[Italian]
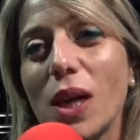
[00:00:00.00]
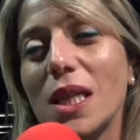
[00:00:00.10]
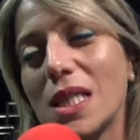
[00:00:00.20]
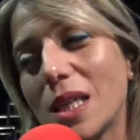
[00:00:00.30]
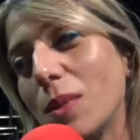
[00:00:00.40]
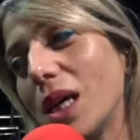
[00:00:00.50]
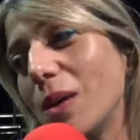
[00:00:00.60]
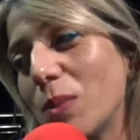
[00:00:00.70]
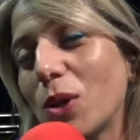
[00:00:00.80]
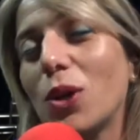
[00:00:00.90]
insieme ai
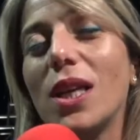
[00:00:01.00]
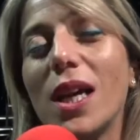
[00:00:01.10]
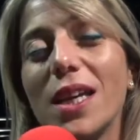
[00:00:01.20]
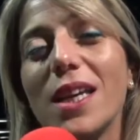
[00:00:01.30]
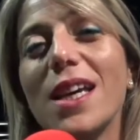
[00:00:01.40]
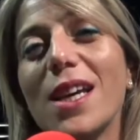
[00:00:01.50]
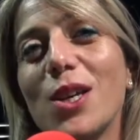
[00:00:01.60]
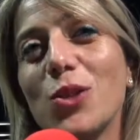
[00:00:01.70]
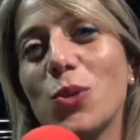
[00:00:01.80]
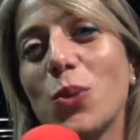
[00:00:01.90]
miei colleghi
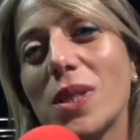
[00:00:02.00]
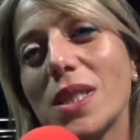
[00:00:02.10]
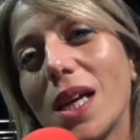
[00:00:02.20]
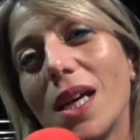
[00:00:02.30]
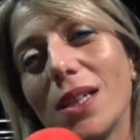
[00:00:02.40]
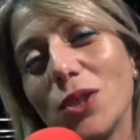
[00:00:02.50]
su questa